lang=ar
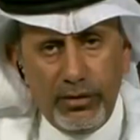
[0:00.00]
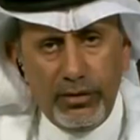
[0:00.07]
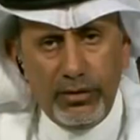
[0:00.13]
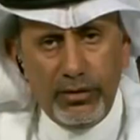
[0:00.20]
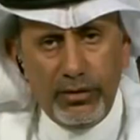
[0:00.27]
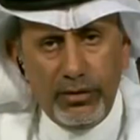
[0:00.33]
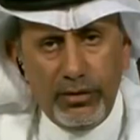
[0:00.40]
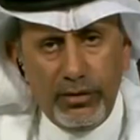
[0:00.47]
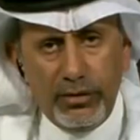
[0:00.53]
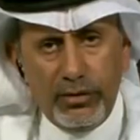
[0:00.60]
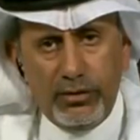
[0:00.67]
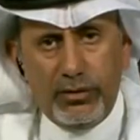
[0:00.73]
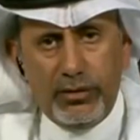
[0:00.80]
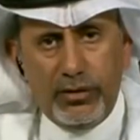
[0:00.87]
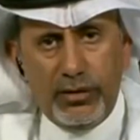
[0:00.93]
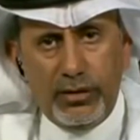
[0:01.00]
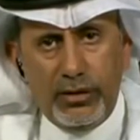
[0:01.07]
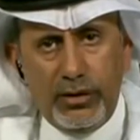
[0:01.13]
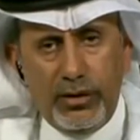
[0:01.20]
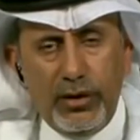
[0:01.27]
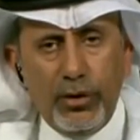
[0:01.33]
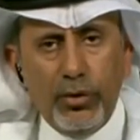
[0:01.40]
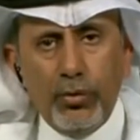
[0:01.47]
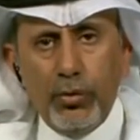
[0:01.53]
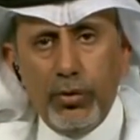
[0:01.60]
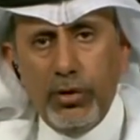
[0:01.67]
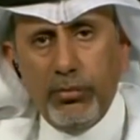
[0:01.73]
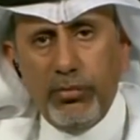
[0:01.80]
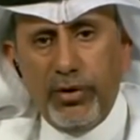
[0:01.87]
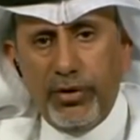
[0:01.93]
أنا
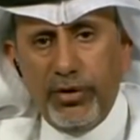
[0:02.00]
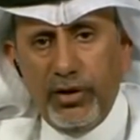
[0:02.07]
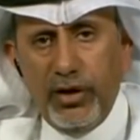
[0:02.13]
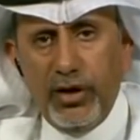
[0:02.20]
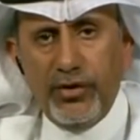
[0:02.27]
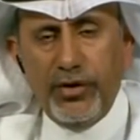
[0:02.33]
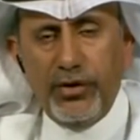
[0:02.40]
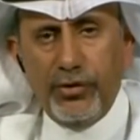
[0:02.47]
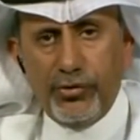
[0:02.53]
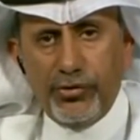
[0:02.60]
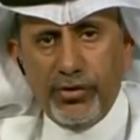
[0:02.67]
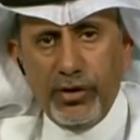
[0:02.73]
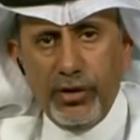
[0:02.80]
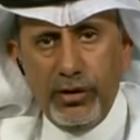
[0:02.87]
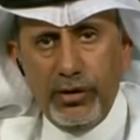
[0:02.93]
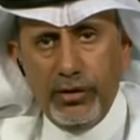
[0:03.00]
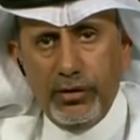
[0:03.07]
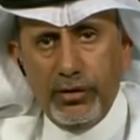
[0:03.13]
لأول مرة هذه النسخة